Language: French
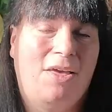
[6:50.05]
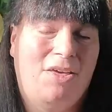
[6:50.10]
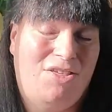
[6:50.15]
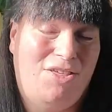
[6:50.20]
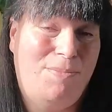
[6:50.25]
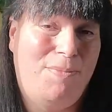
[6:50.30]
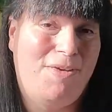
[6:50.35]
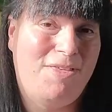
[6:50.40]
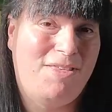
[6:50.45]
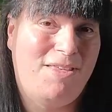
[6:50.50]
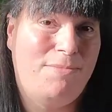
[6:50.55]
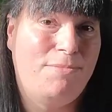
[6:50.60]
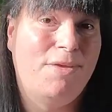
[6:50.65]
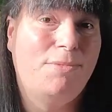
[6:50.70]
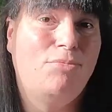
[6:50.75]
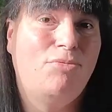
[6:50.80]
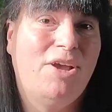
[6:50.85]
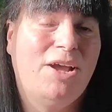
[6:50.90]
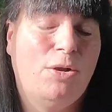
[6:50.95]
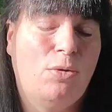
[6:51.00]
J'ai passé
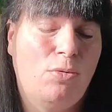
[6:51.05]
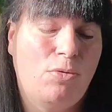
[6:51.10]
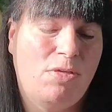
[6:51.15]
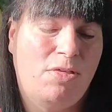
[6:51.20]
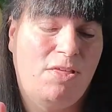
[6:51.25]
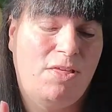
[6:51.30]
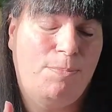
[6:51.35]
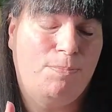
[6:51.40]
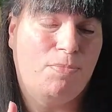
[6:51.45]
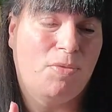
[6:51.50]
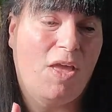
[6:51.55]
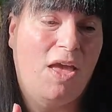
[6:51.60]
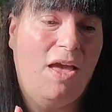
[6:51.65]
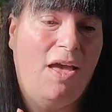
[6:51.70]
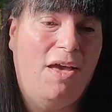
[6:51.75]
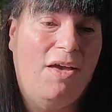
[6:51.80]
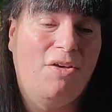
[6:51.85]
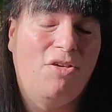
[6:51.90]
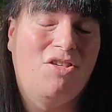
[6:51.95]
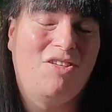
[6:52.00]
mes points Glossy
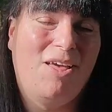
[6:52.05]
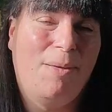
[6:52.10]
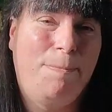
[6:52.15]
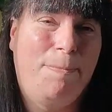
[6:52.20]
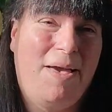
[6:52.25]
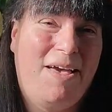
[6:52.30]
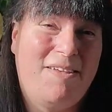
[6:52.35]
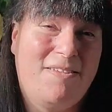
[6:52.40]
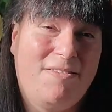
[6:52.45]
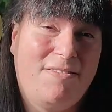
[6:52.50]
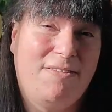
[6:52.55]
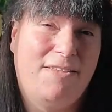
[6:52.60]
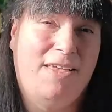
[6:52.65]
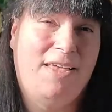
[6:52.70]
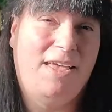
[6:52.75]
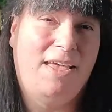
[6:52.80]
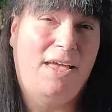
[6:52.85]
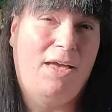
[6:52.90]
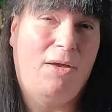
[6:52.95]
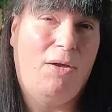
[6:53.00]
j'ai
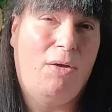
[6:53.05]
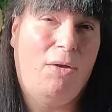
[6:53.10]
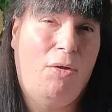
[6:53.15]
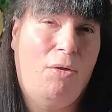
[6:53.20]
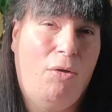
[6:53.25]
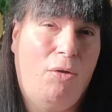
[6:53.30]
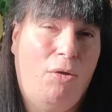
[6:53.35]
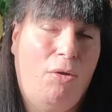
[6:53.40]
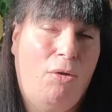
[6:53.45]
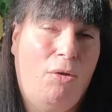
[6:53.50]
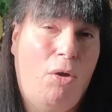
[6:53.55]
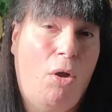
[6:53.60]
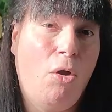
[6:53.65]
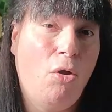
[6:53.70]
passé euh,